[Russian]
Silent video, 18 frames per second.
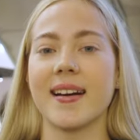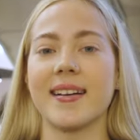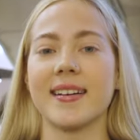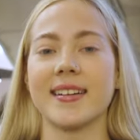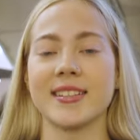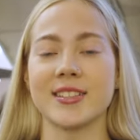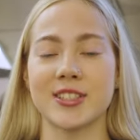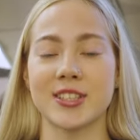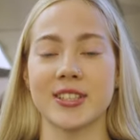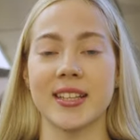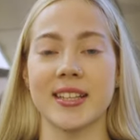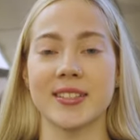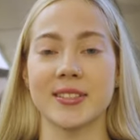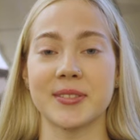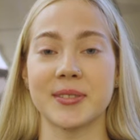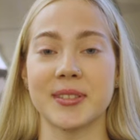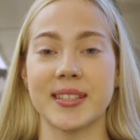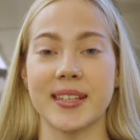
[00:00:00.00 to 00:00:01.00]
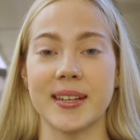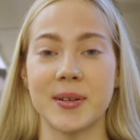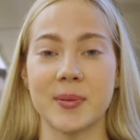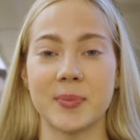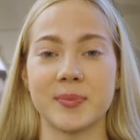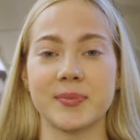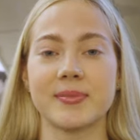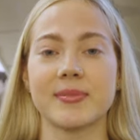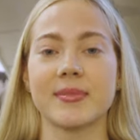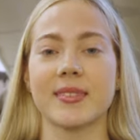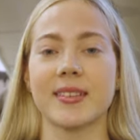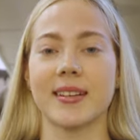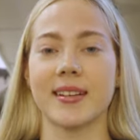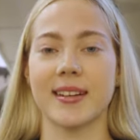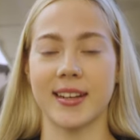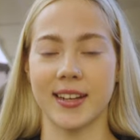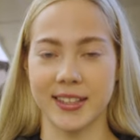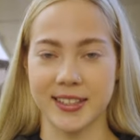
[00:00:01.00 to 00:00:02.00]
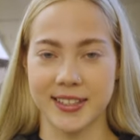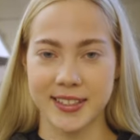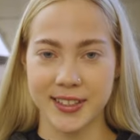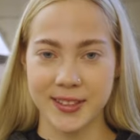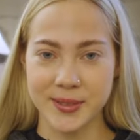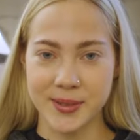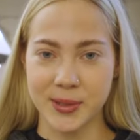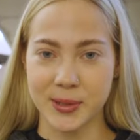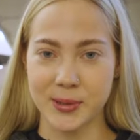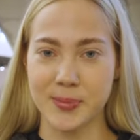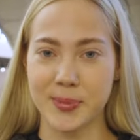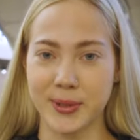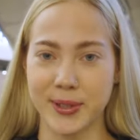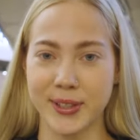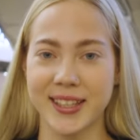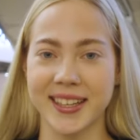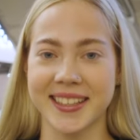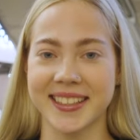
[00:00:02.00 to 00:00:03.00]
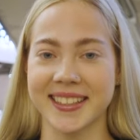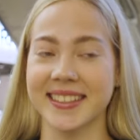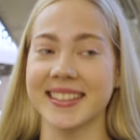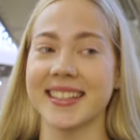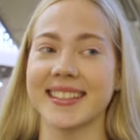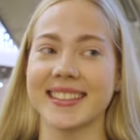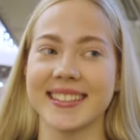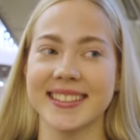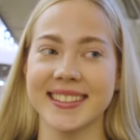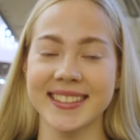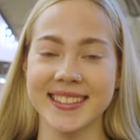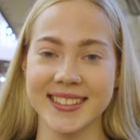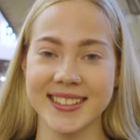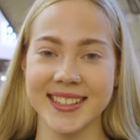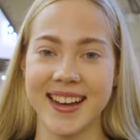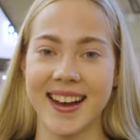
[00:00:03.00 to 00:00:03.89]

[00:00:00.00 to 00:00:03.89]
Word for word: Э, желаю всем красивых, упругих ягодиц,